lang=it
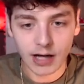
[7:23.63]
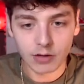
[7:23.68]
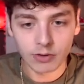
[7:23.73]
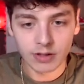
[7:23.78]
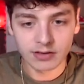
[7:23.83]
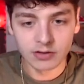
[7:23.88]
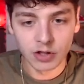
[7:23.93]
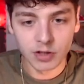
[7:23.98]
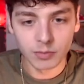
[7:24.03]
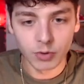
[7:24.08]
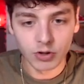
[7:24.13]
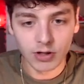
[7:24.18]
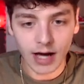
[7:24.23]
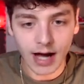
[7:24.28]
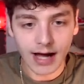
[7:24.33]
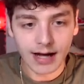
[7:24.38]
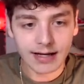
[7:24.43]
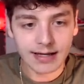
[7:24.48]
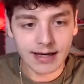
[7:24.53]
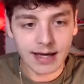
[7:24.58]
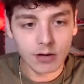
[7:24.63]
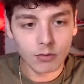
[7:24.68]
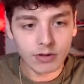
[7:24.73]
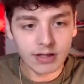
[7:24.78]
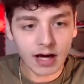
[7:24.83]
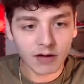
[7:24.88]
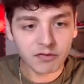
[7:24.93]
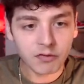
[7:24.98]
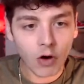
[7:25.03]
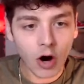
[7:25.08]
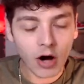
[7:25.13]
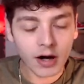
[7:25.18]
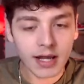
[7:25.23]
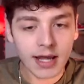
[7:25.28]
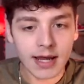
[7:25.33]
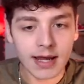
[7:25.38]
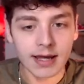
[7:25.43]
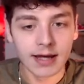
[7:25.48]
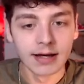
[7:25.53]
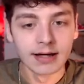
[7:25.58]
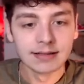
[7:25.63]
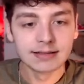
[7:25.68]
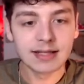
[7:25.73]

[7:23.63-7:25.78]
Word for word: Allora Turbol, anche lui da fuori!